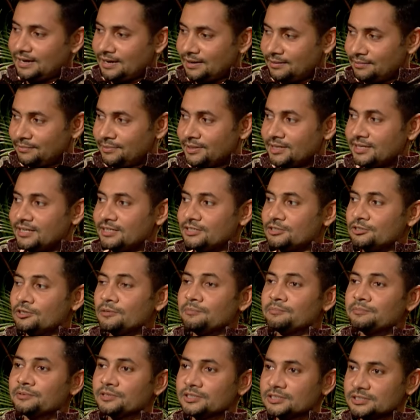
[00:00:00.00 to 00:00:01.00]
মানে টপ
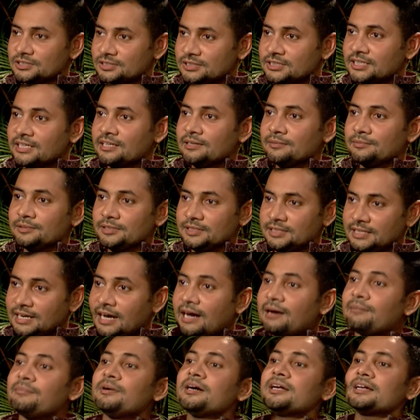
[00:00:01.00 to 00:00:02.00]
নচ যারা বলতে
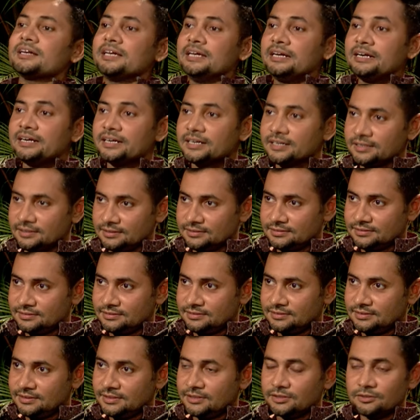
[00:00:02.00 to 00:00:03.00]
আমার এন্ডে
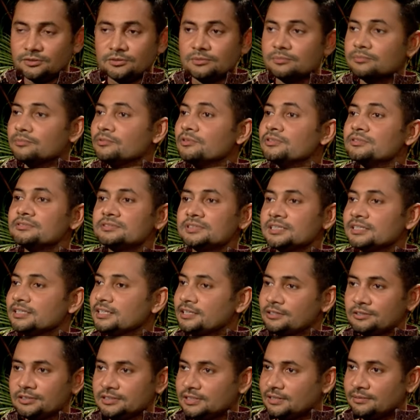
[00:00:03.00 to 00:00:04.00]
তো মন্ত্রীদের
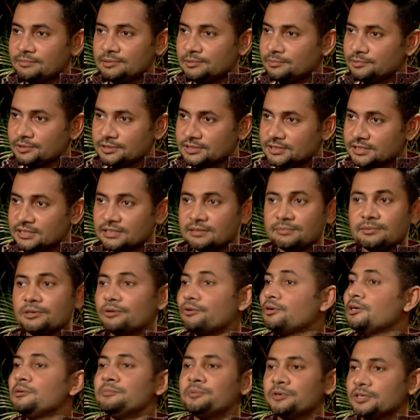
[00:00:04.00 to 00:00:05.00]
কথা আমি বলছি না বা
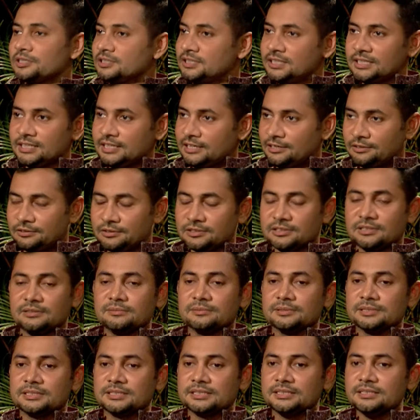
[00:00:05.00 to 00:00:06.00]
ওই পর্যায়ের কারো কথা
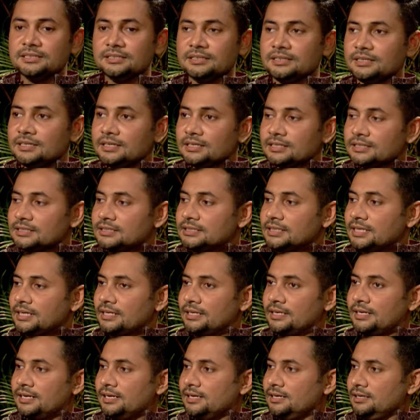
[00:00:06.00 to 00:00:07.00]
বলছি না
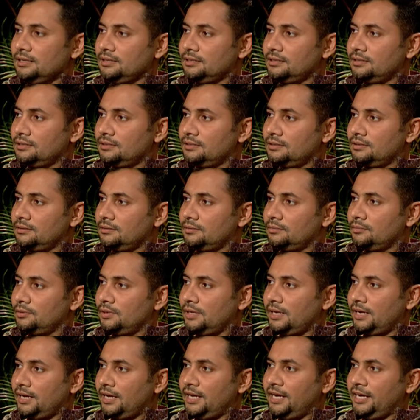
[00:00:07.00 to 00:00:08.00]
যারা
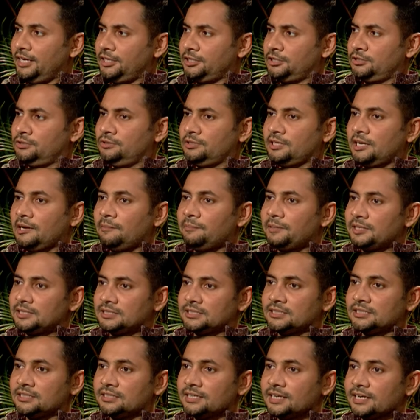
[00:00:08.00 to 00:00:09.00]
একটু
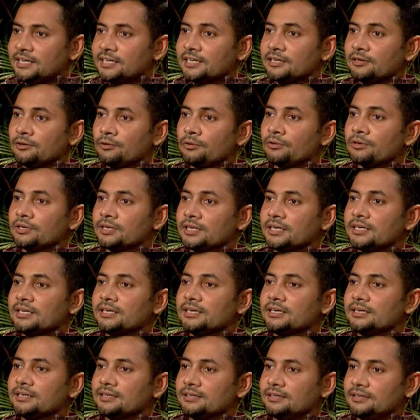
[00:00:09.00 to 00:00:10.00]
ক্যাপাসিটি রাখে কোর্টে
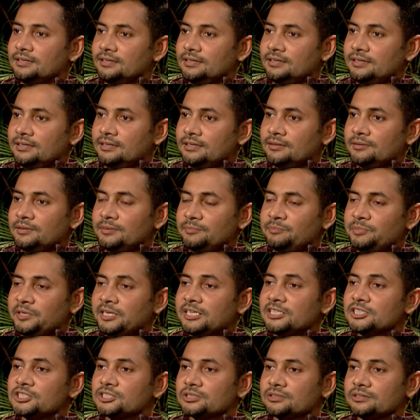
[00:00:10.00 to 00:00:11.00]

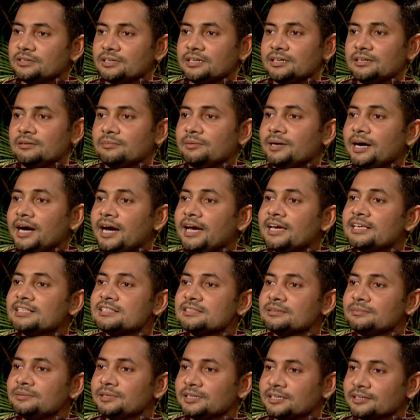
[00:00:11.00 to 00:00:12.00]
পিঞ্চ করার বা
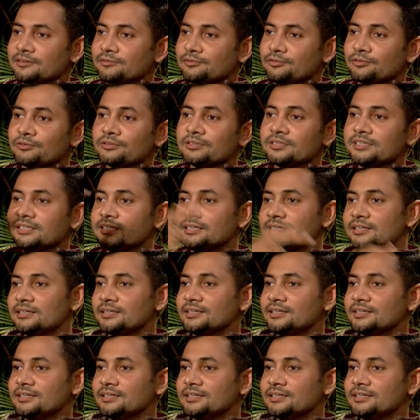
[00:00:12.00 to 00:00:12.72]
আইনজীবীকে ফোন দিয়ে